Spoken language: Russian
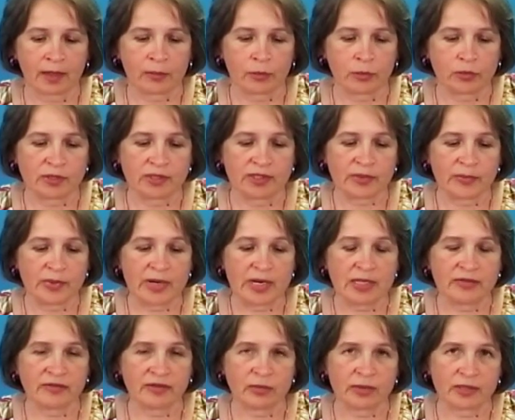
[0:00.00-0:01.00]

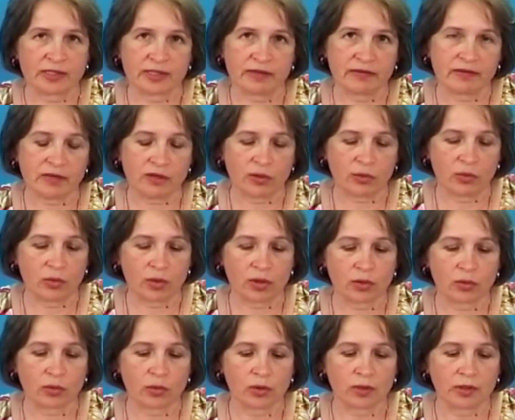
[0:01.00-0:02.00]
муниципального образования
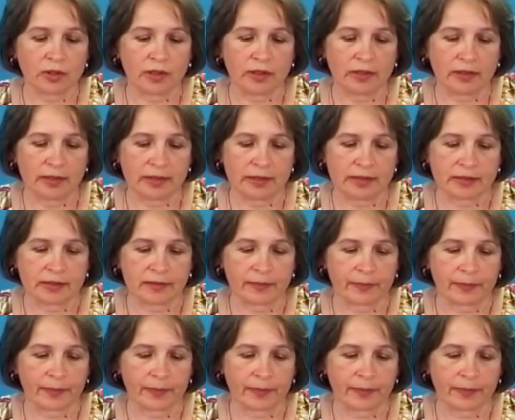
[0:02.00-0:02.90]
город Горно-Алтайск.